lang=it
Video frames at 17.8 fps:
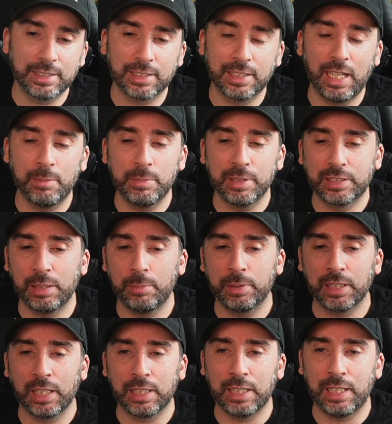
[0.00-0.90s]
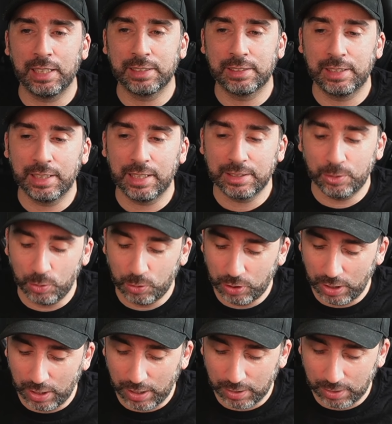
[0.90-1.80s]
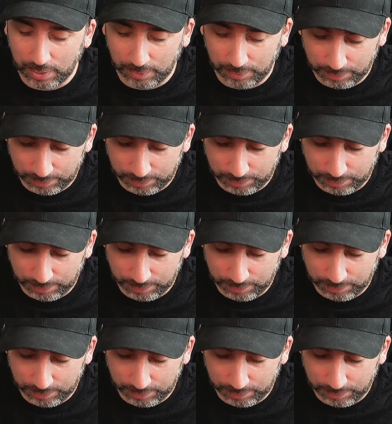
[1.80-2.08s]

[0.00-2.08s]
scam sta mega cassa. Che succede?